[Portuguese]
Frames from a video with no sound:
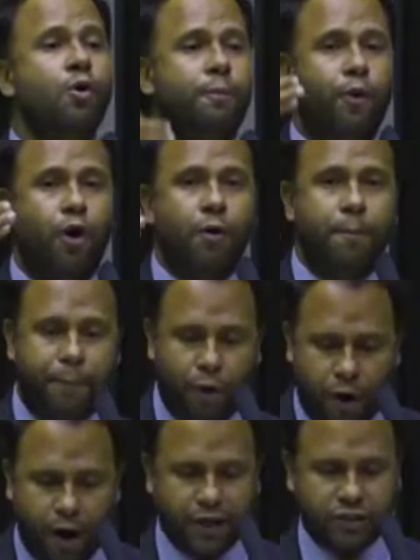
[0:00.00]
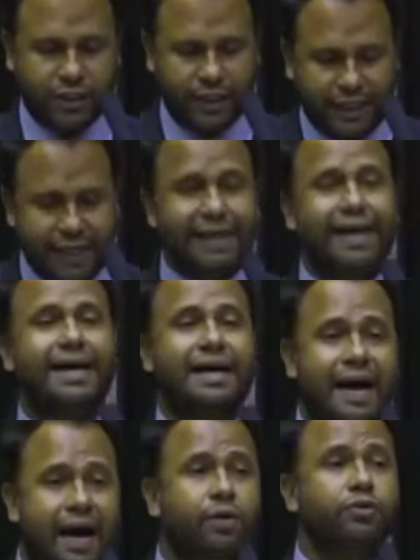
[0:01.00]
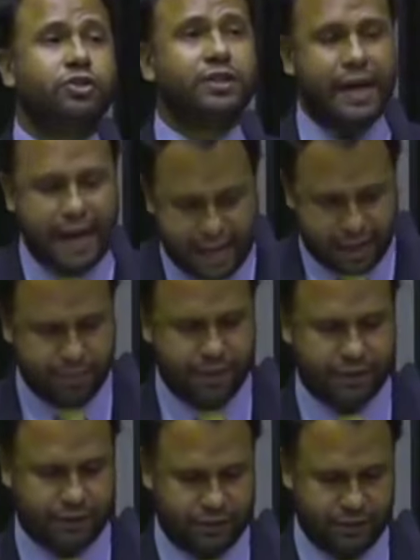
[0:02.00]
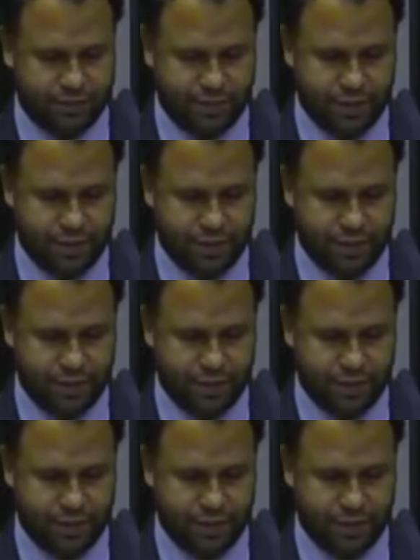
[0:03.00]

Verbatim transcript: por porte ilegal de armas.